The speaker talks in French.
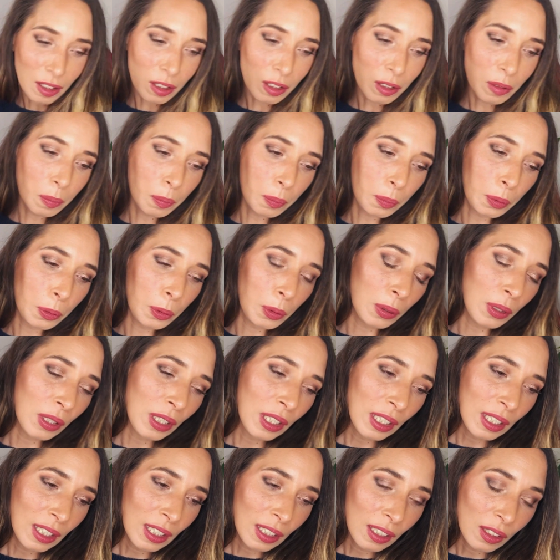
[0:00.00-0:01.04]
Hop
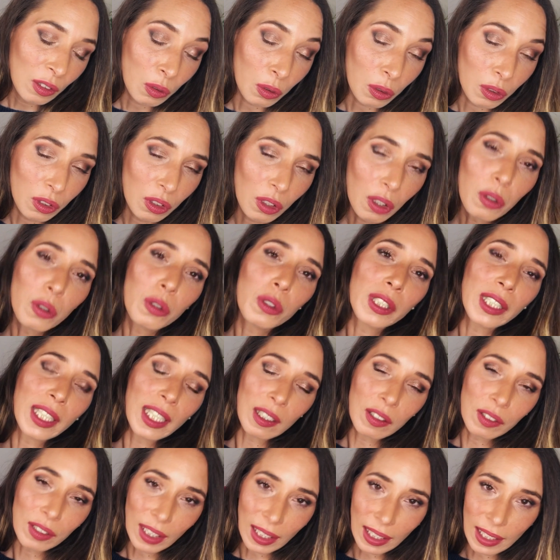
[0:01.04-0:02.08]
donc dans le
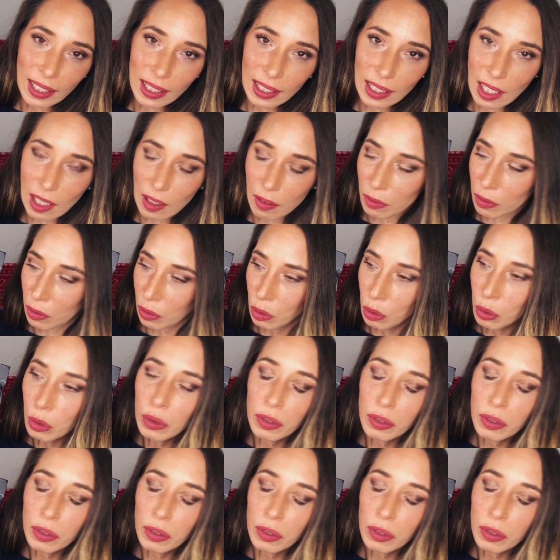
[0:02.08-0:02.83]
calendrier de l'avant Look